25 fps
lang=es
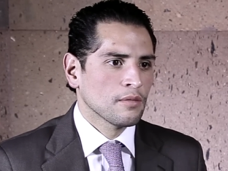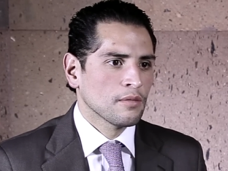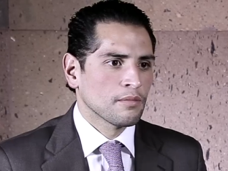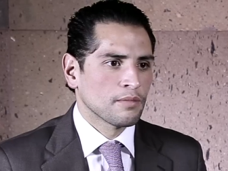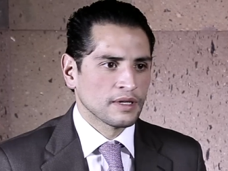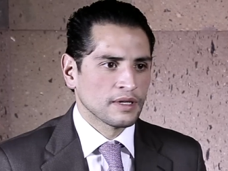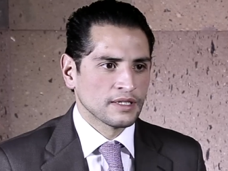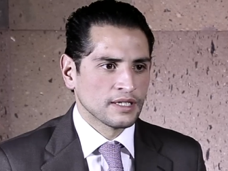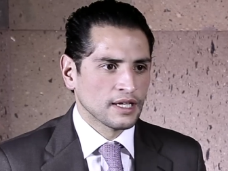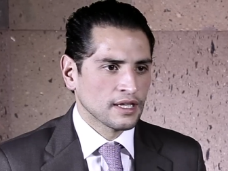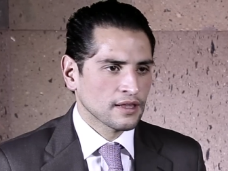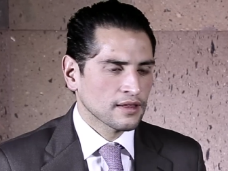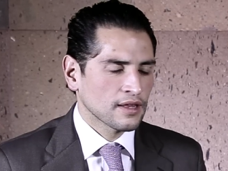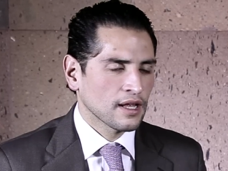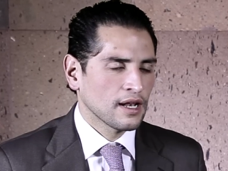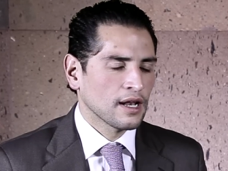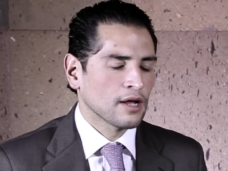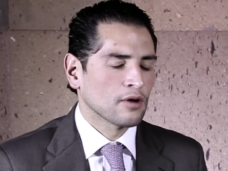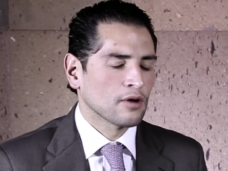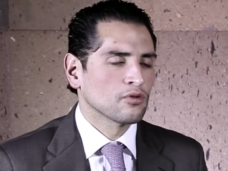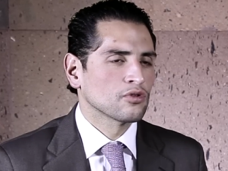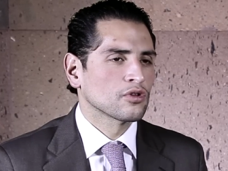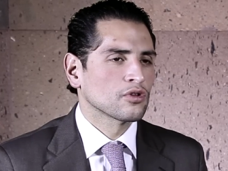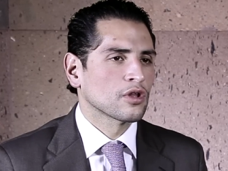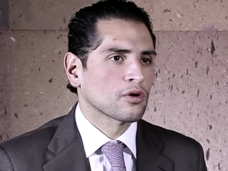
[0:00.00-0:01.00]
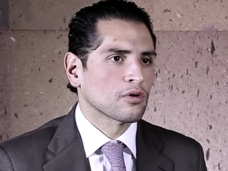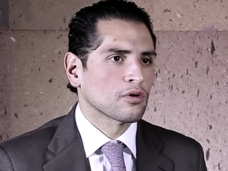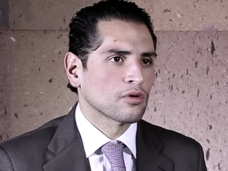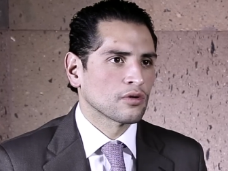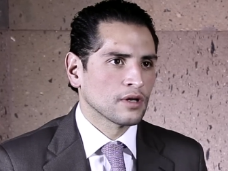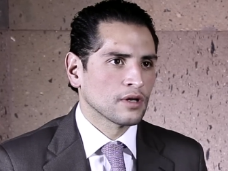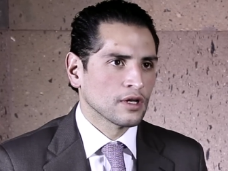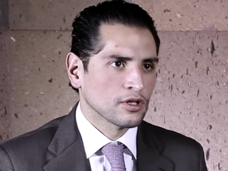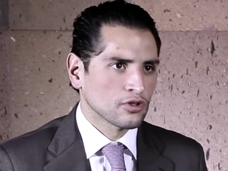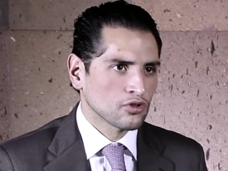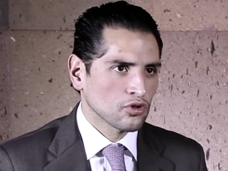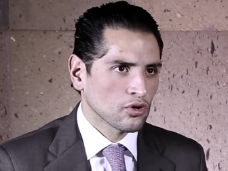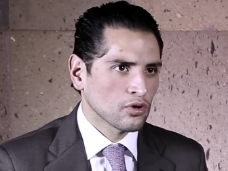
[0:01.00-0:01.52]
presidente de la Junta de
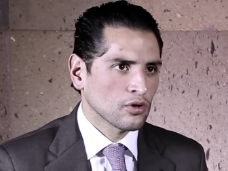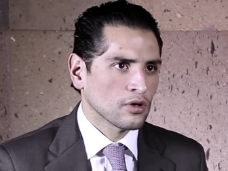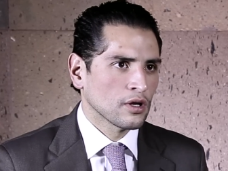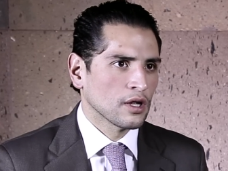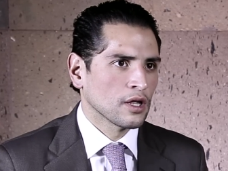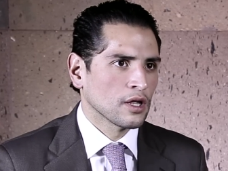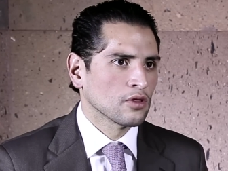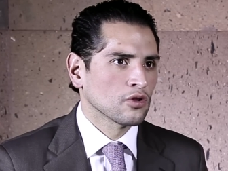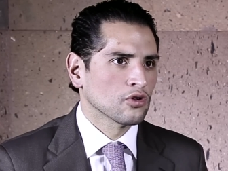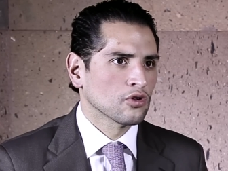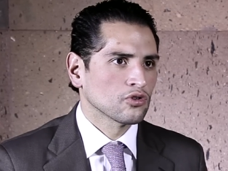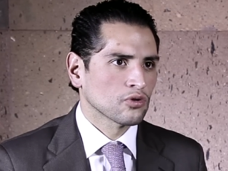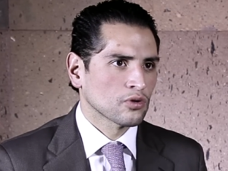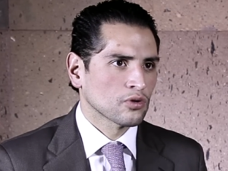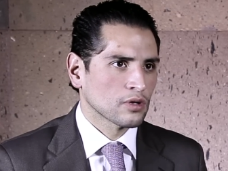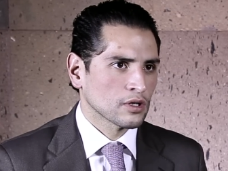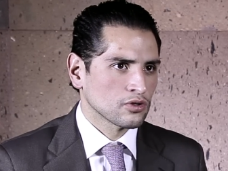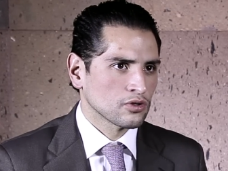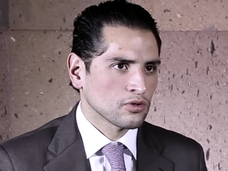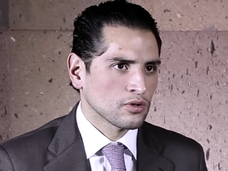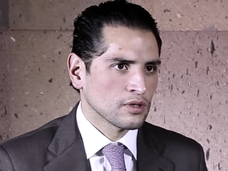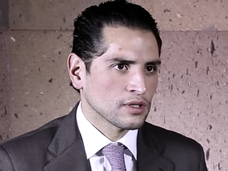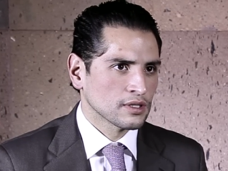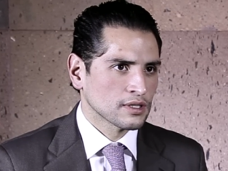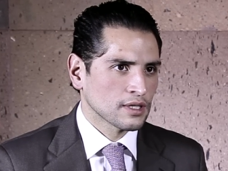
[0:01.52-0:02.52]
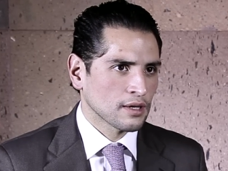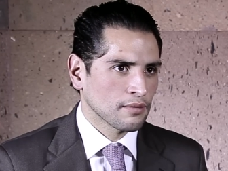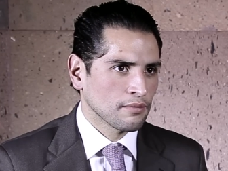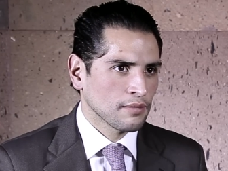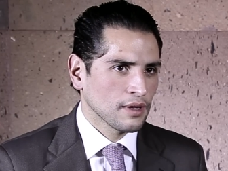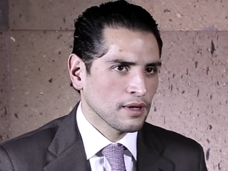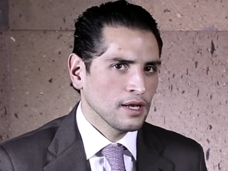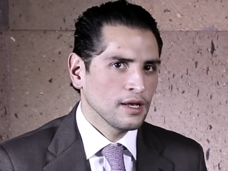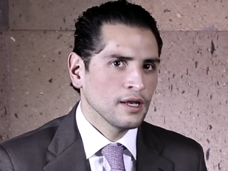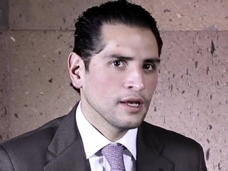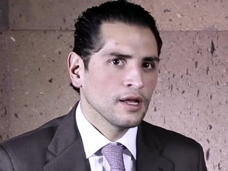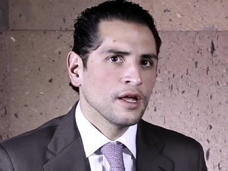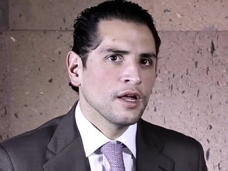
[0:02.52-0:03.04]
Coordinación en dos ocasiones
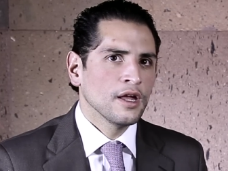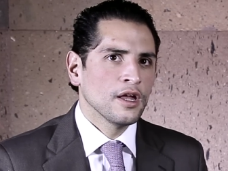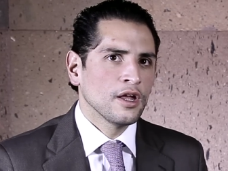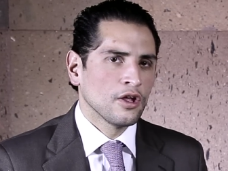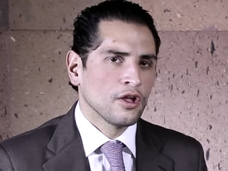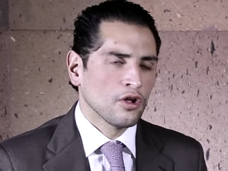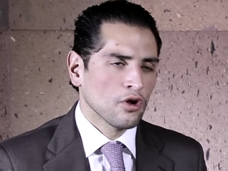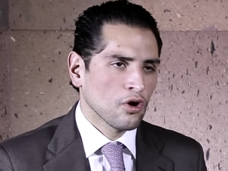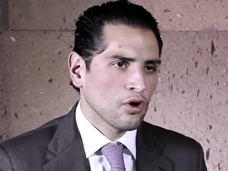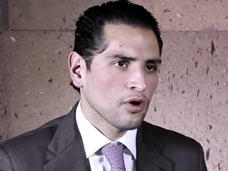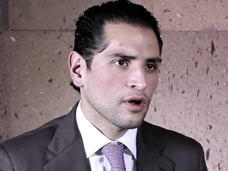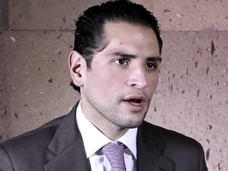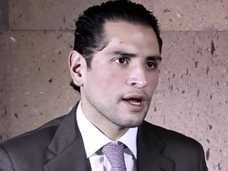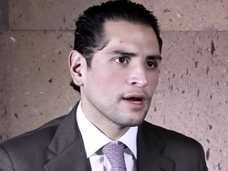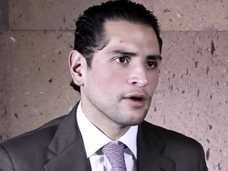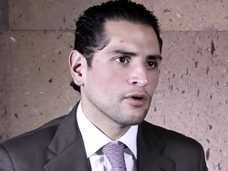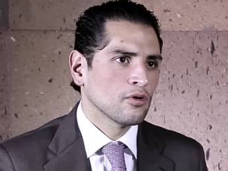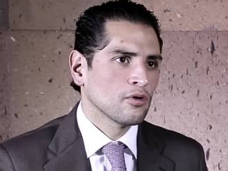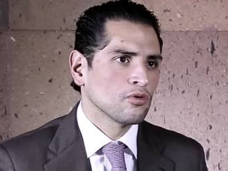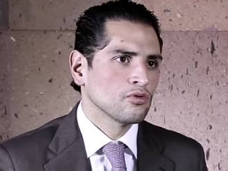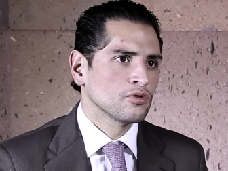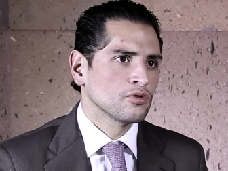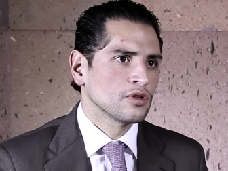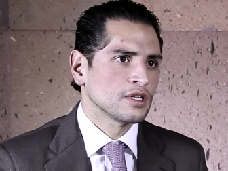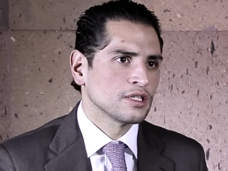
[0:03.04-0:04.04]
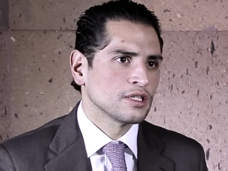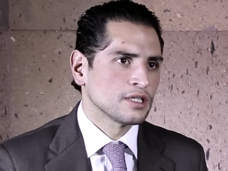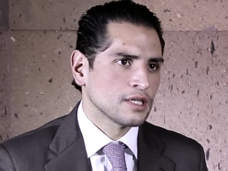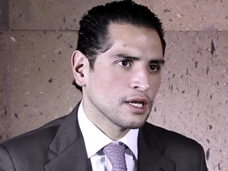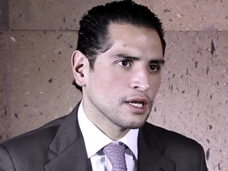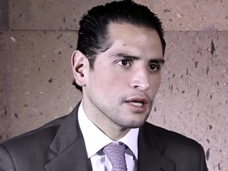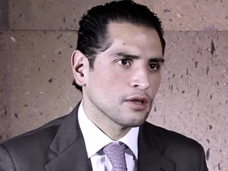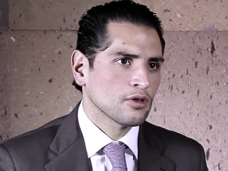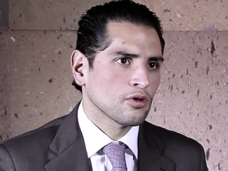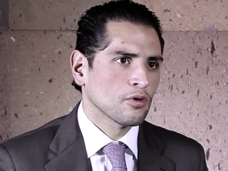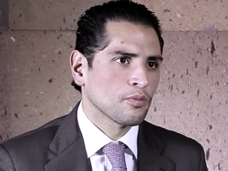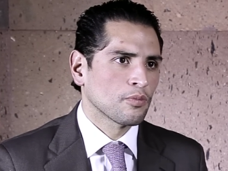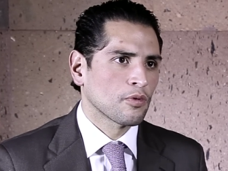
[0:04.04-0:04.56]
también, y hoy gano un
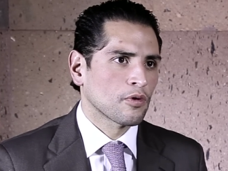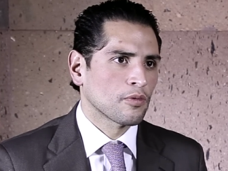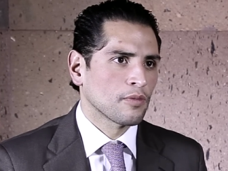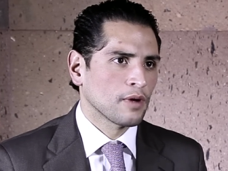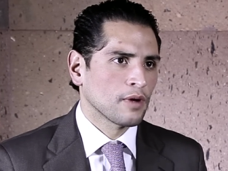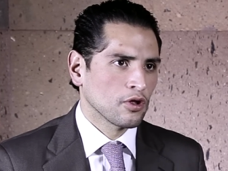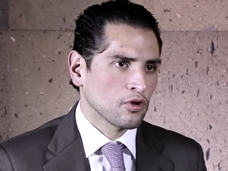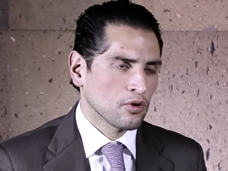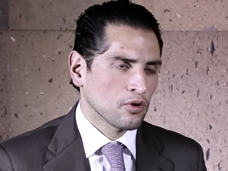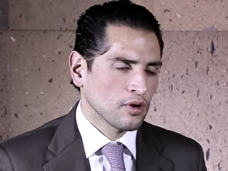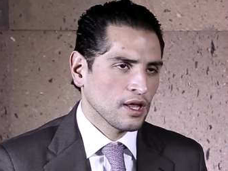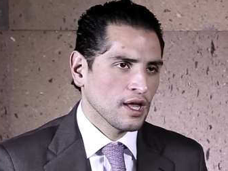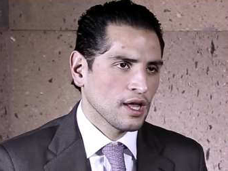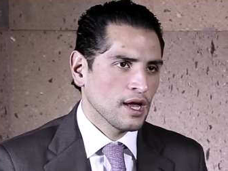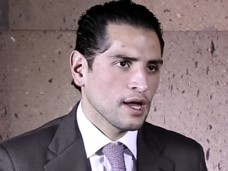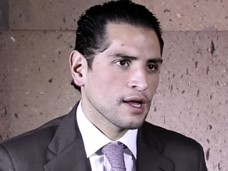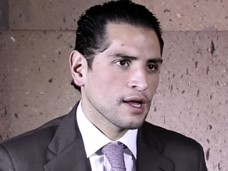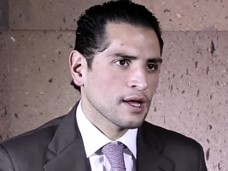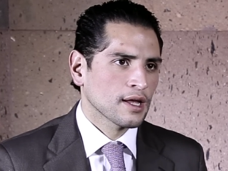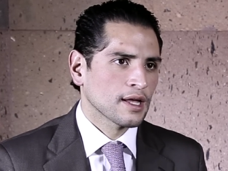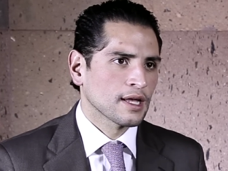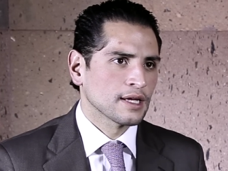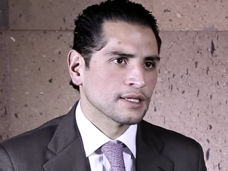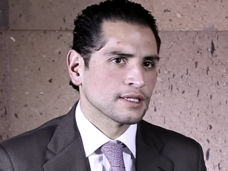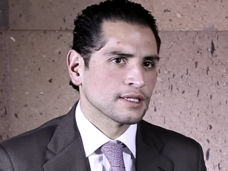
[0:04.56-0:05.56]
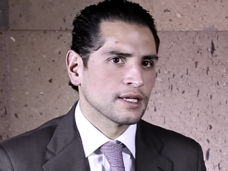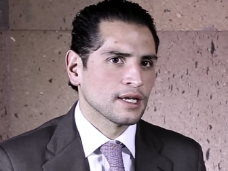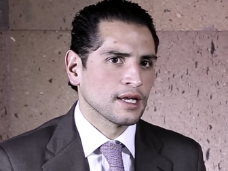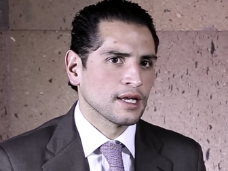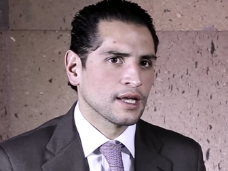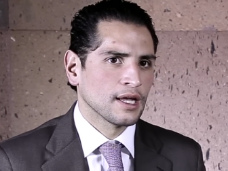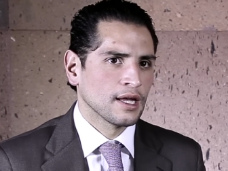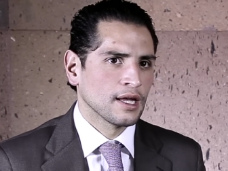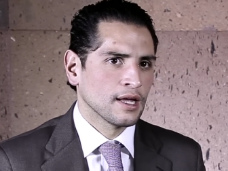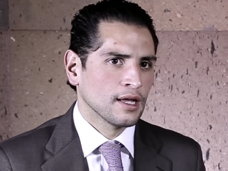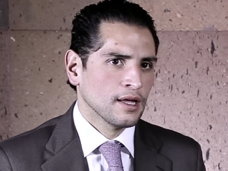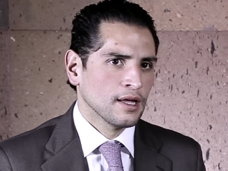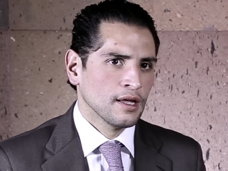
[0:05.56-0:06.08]
distrito por mayoría que
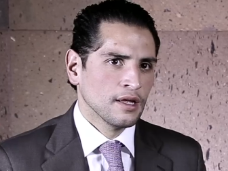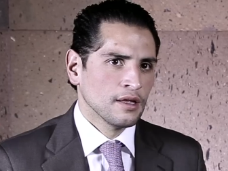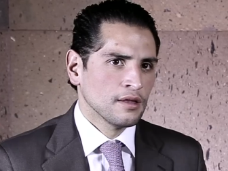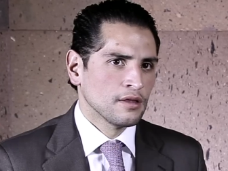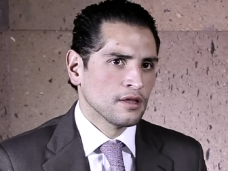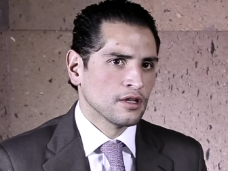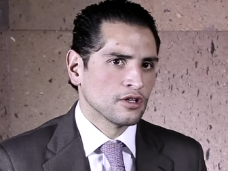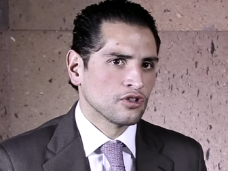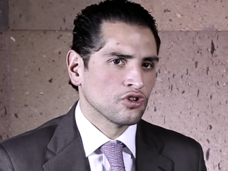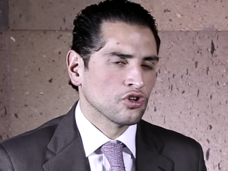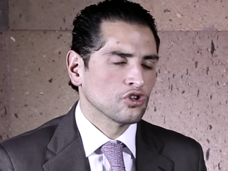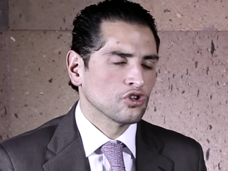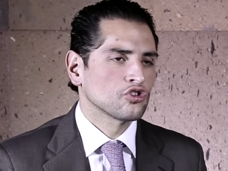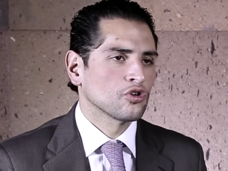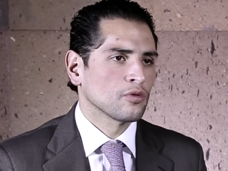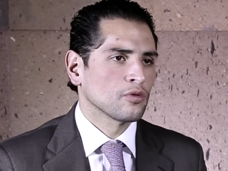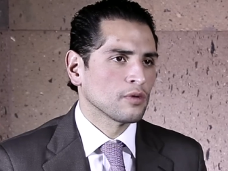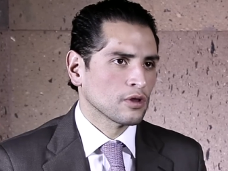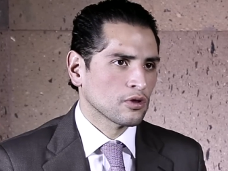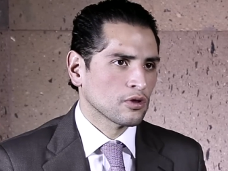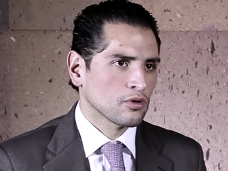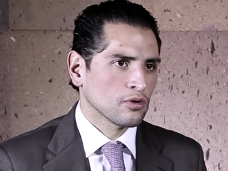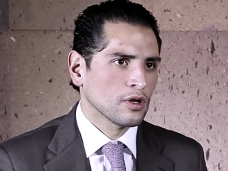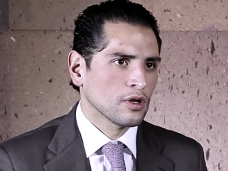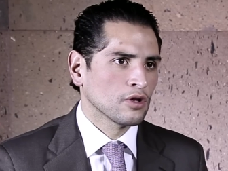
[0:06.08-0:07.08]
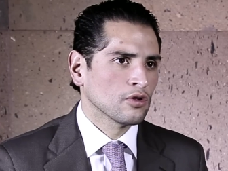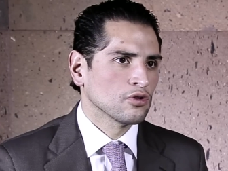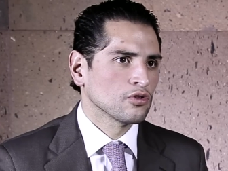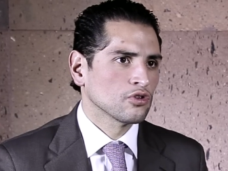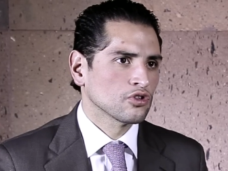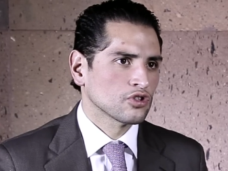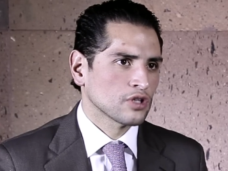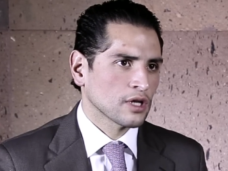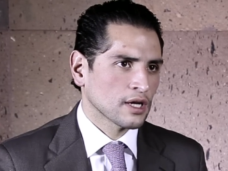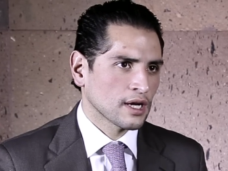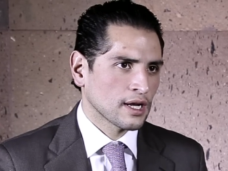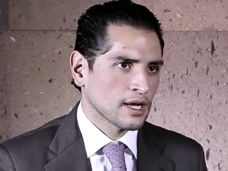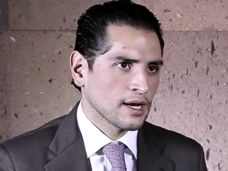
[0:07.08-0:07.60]
hace 18, 21 años no
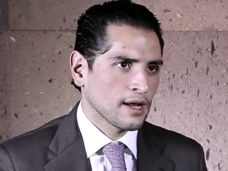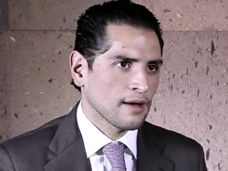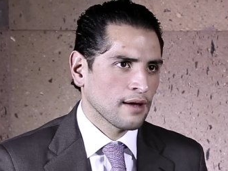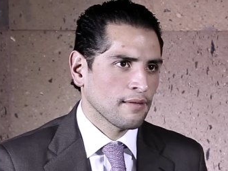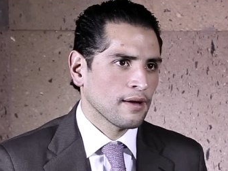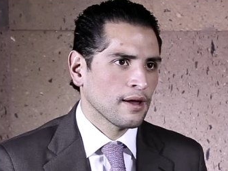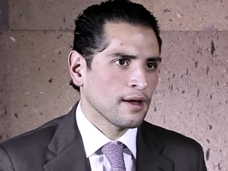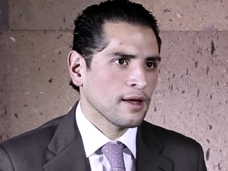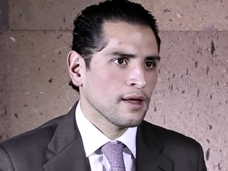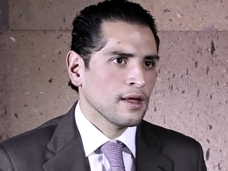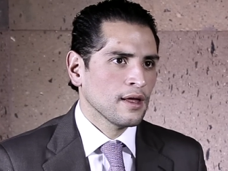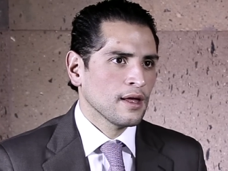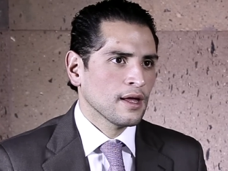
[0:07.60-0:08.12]
se ganaba,